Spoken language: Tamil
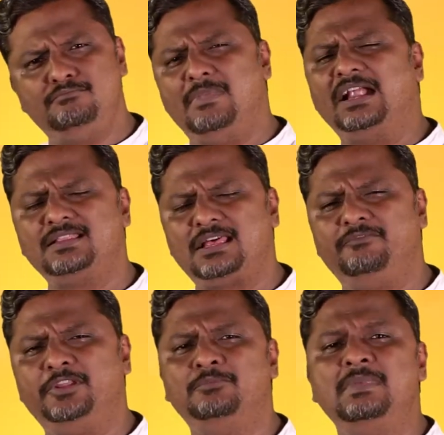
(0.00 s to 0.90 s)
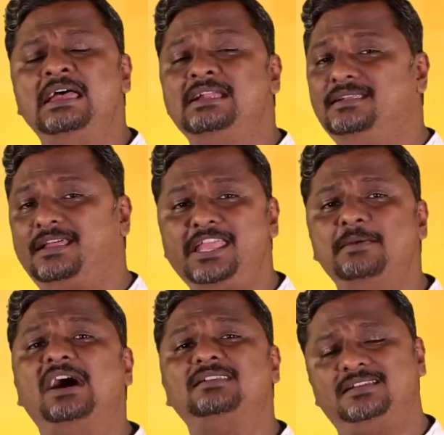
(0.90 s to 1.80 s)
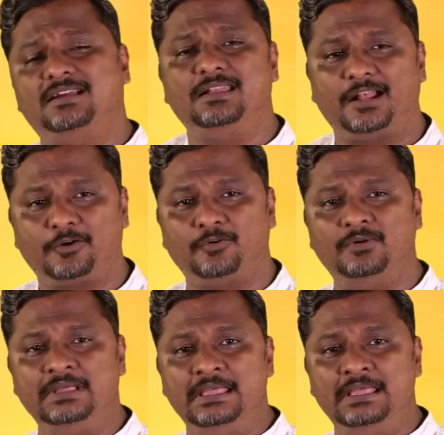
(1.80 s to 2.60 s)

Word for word: மனதளவிலும் நிறைய மாற்றங்கள் நடக்கும்